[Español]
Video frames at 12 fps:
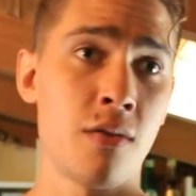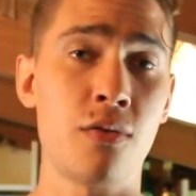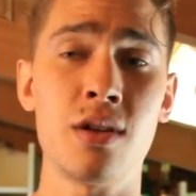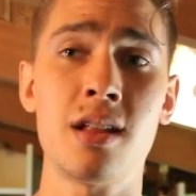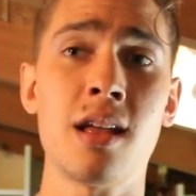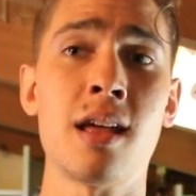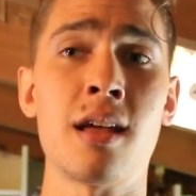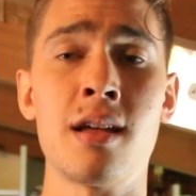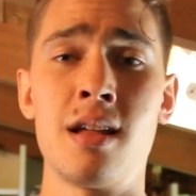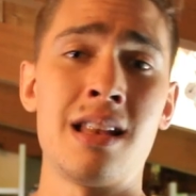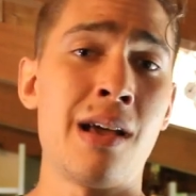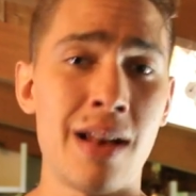Fuiste,
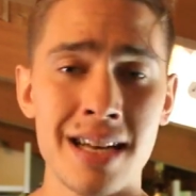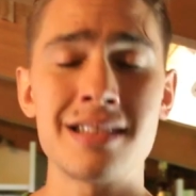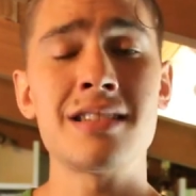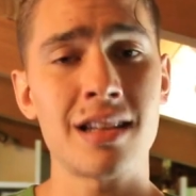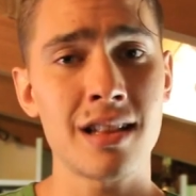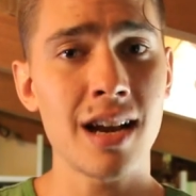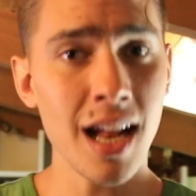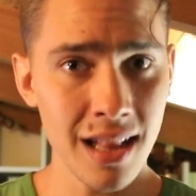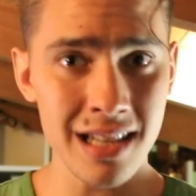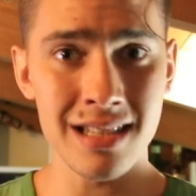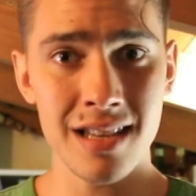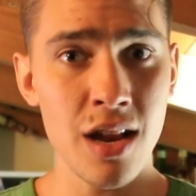ni hablar si ya
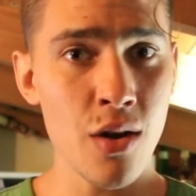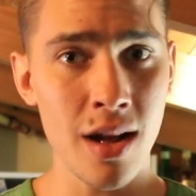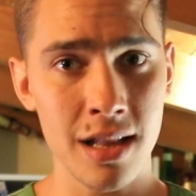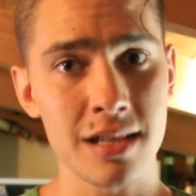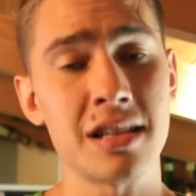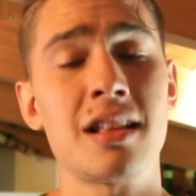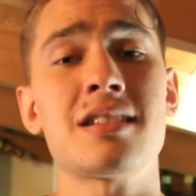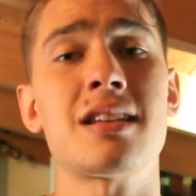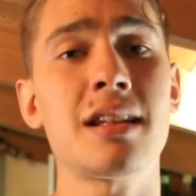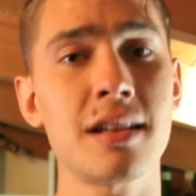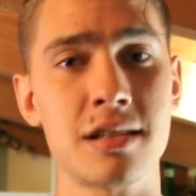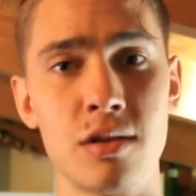entrenaste en serio antes, si estás
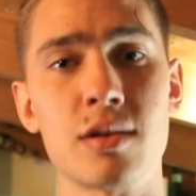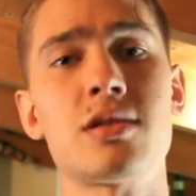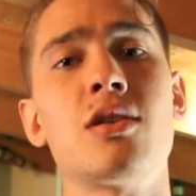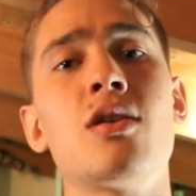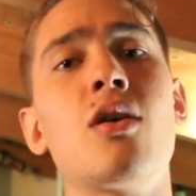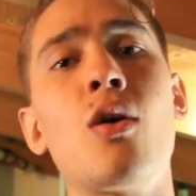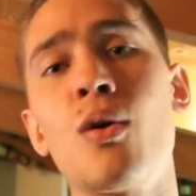en esta situación,